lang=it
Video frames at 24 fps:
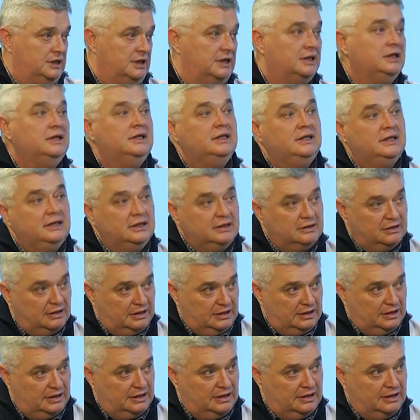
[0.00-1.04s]
che
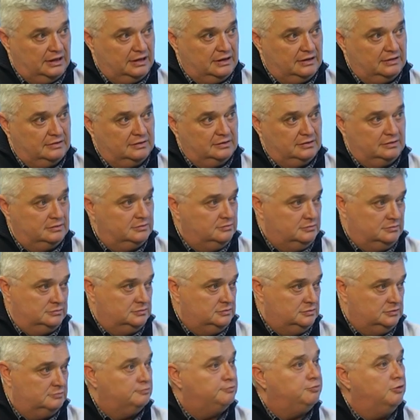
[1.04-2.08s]
eh,
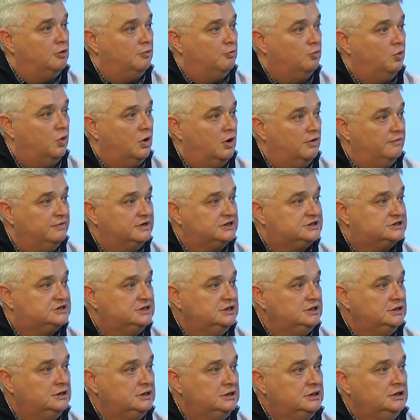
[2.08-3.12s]
può
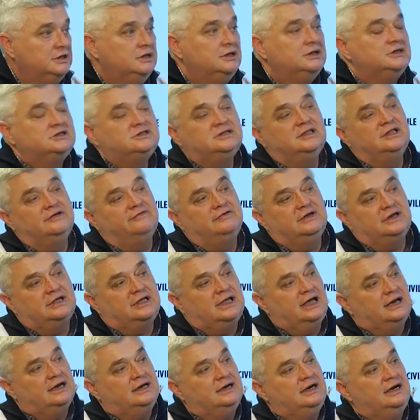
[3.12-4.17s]
muoversi, si deve
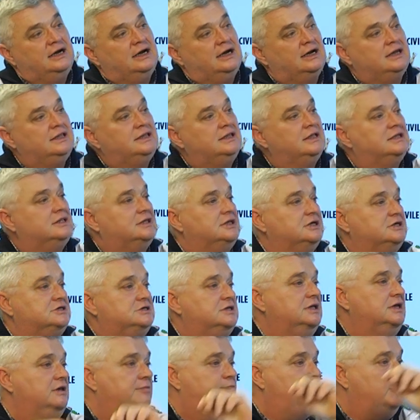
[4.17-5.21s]
recare nell'area di attesa.
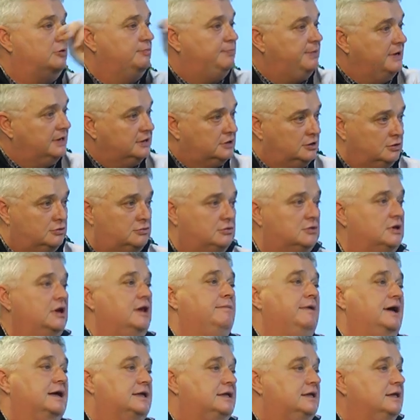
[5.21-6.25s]
Da lì poi parte tutta la
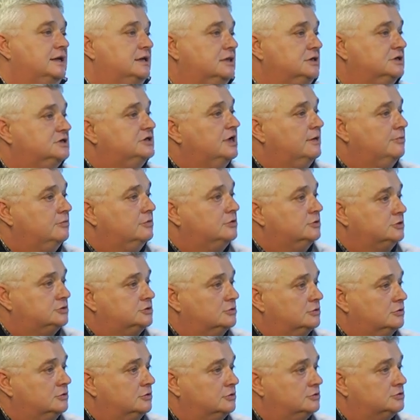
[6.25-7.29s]
macchina diciamo, del
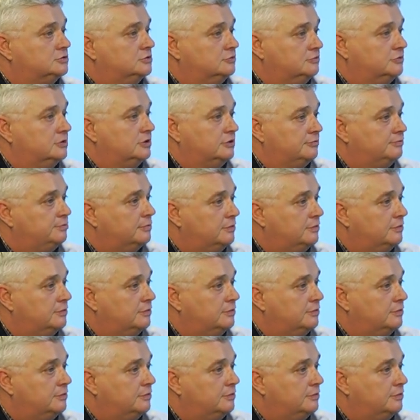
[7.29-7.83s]
soccorso vero e